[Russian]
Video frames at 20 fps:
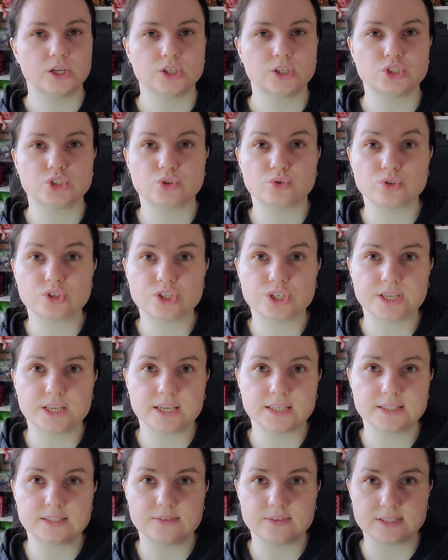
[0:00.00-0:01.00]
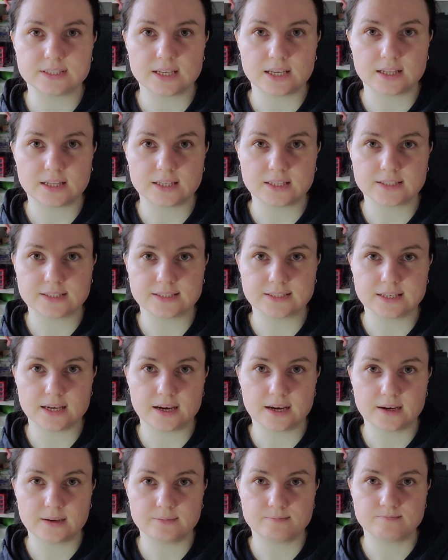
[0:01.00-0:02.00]
что же я связала
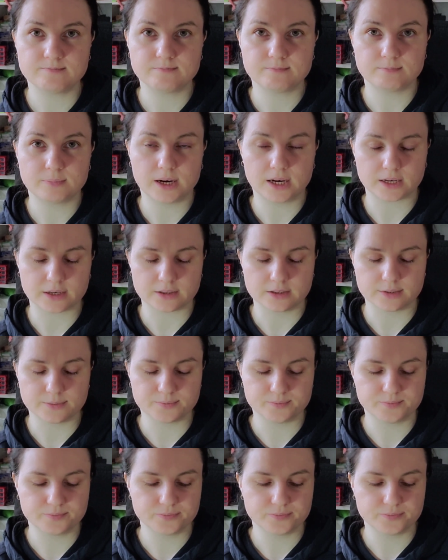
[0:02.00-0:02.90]
за март?